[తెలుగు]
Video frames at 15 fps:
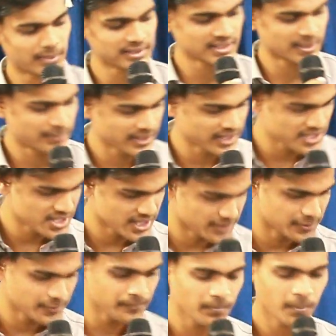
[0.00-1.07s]
బాధను అప్పగించారు
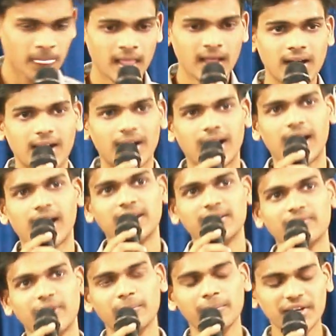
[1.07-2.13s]
ఆయన
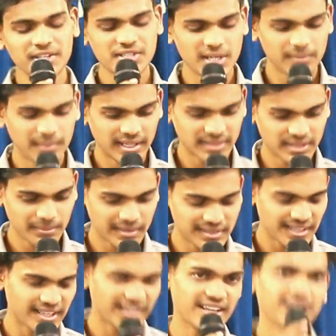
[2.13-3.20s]
వెంబడించిన ఎంతమంది
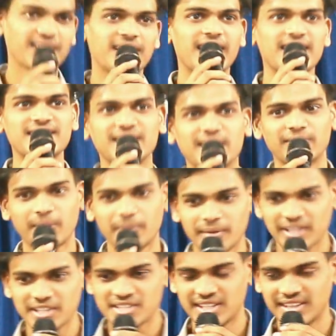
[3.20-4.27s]
అండి ఏసని
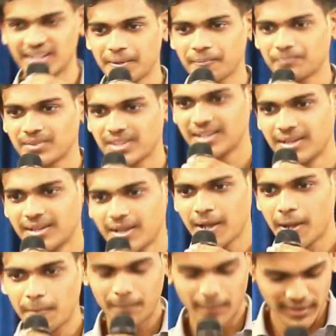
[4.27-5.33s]
వెంబడించింది
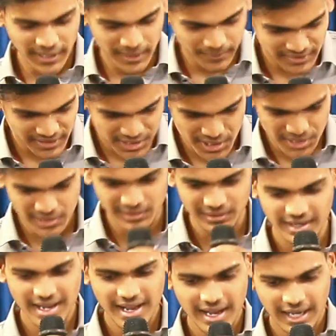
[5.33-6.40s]
పన్నెండు మంది శిష్యులు
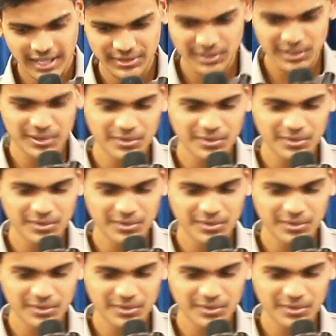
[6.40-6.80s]
అందులో